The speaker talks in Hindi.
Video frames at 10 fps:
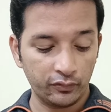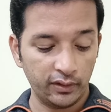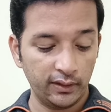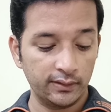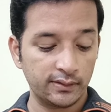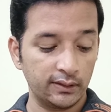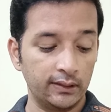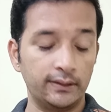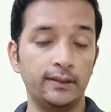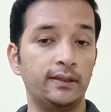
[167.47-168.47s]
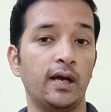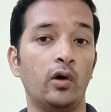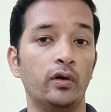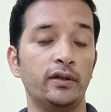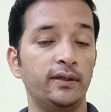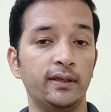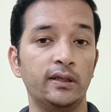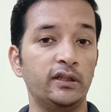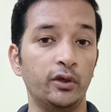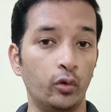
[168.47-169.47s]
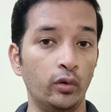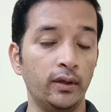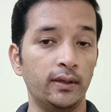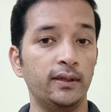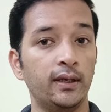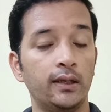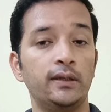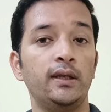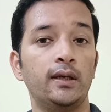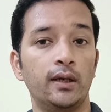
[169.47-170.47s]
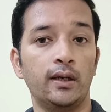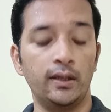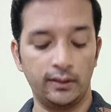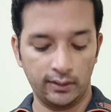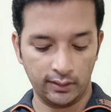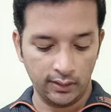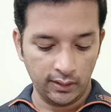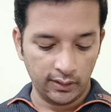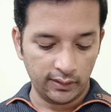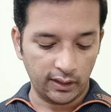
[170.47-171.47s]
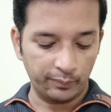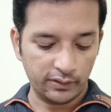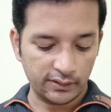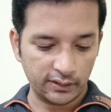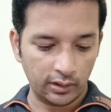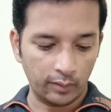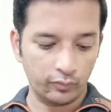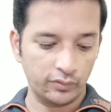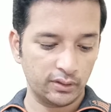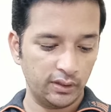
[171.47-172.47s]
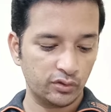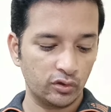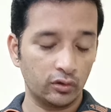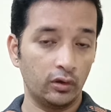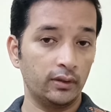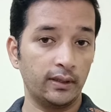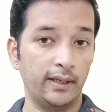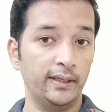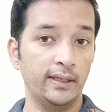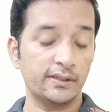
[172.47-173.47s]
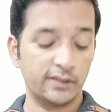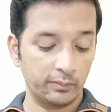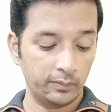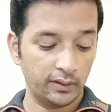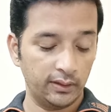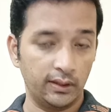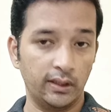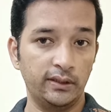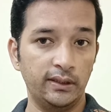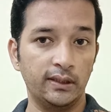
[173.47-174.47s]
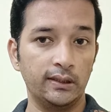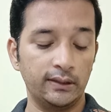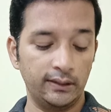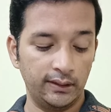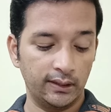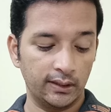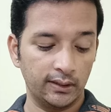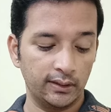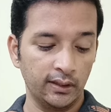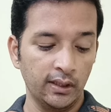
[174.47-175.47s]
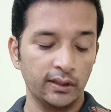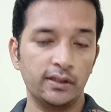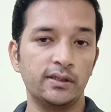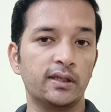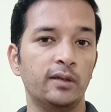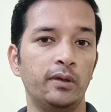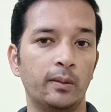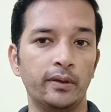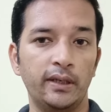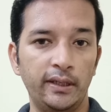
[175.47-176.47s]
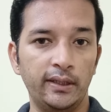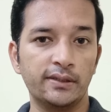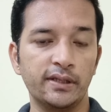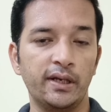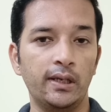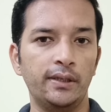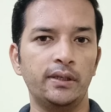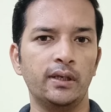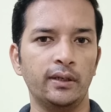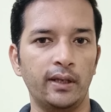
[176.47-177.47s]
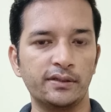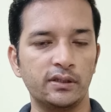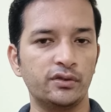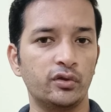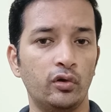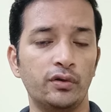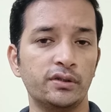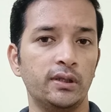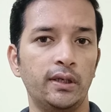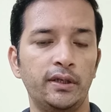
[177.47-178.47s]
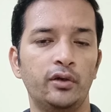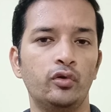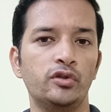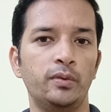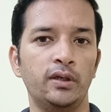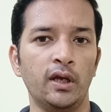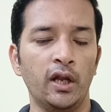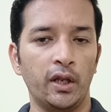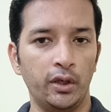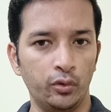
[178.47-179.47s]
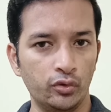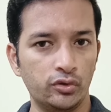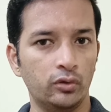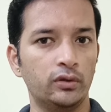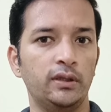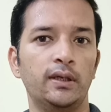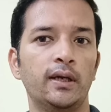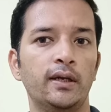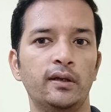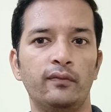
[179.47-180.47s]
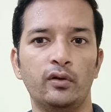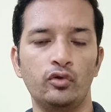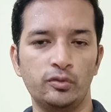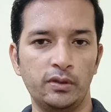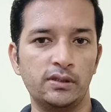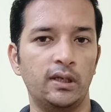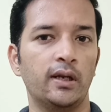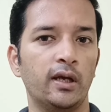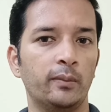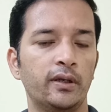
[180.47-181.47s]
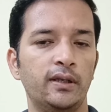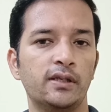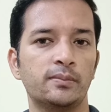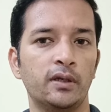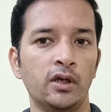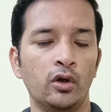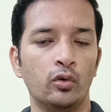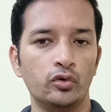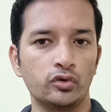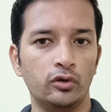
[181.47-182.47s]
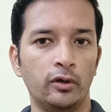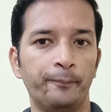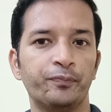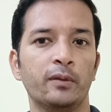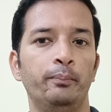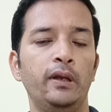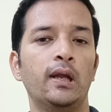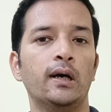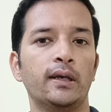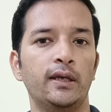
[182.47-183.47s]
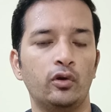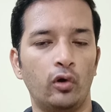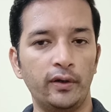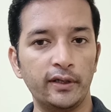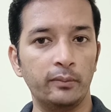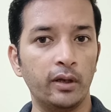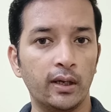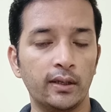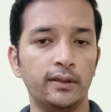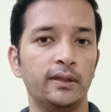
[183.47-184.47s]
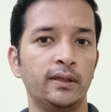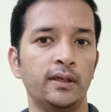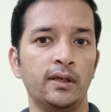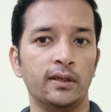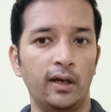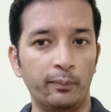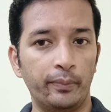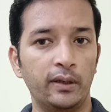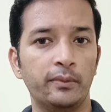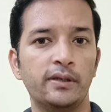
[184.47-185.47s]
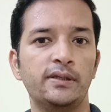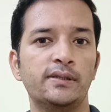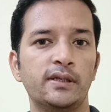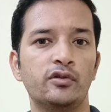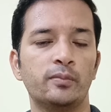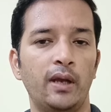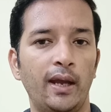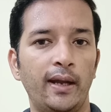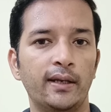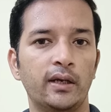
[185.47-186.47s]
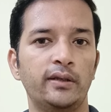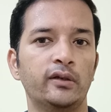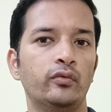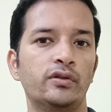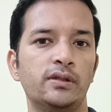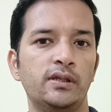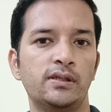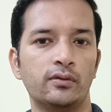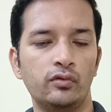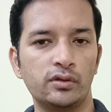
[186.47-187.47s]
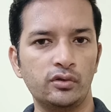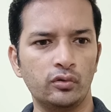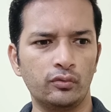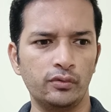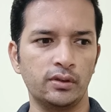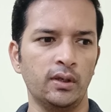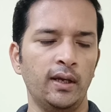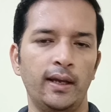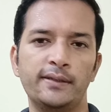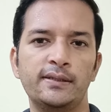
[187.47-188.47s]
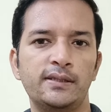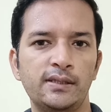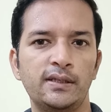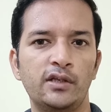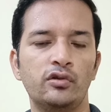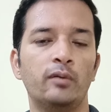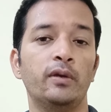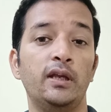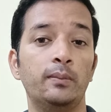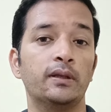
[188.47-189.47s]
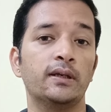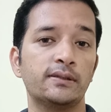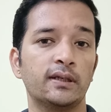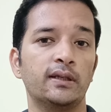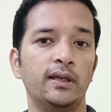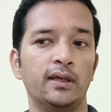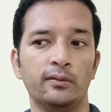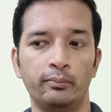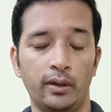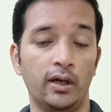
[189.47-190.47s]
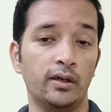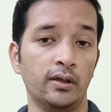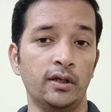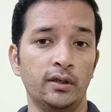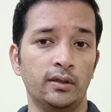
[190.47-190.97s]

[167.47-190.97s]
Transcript: तो इनसे गलती क्या हो रही थी ये गलती हो नहीं रही थी ये गलती कर रहे थे यहाँ पे जैसे कि आपको स्क्रीनशॉट और ट्रेंडिंग हैशटैग भी मैंने दिखा दी ये गलती ये कर रहे थे कि जितने भी हमारे इंडिया से रिलेटेड नेशनल सिक्योरिटी से रिलेटेड कुछ भी न्यूज़ होती है या फिर कुछ भी चल है हमारे देश में उसको मिला के कॉन्टेंट बना रहे थे अपनी मर्ज़ी से उसमें ऐड कर दिया कुछ चीज़ कुछ जो कुछ ऐसी चीज़ें हैं जो हम नहीं बता सकते बाहर